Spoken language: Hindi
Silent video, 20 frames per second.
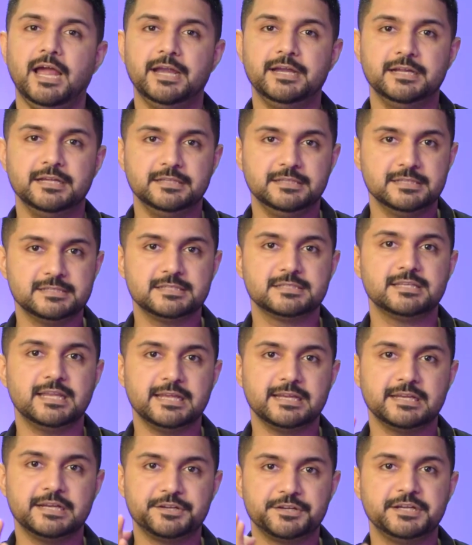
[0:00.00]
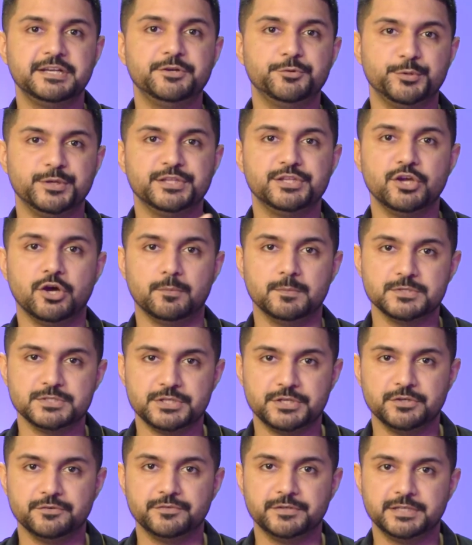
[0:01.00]
एंड दिस इज़ लाइक लिटली डूइंग द
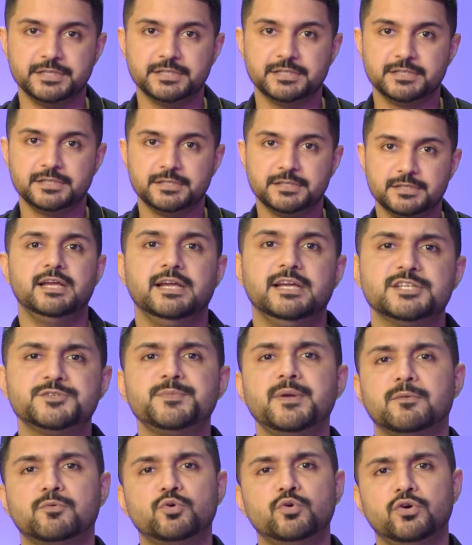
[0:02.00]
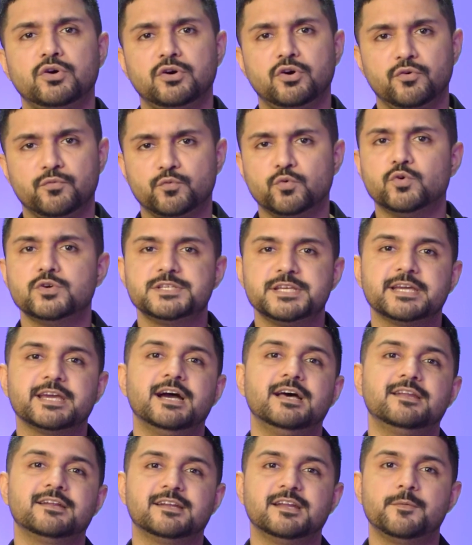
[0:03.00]
ऑपोजिट ऑफ इट इसमें आपको ऑफकोर्स ये
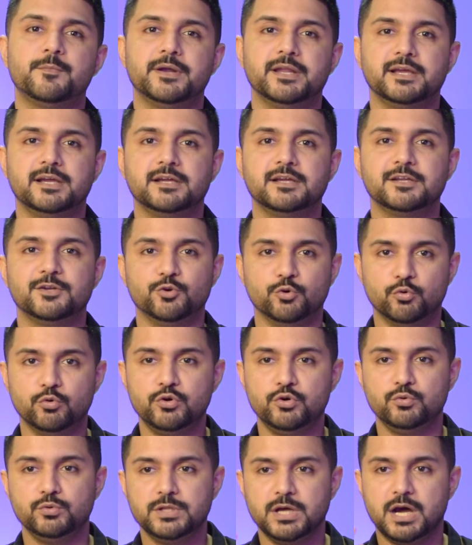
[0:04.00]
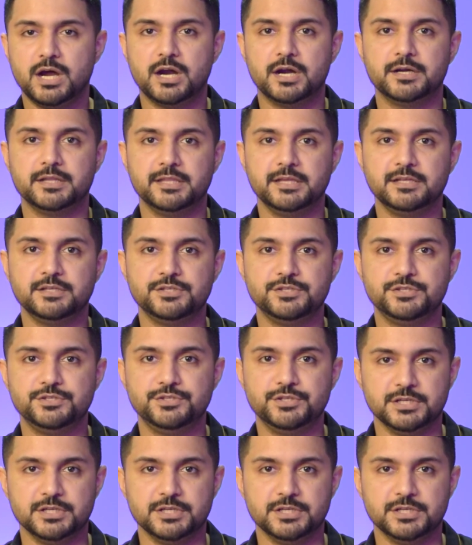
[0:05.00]
ख्याल रखना पड़ेगा कि डोंट डू द हार्ड थिंग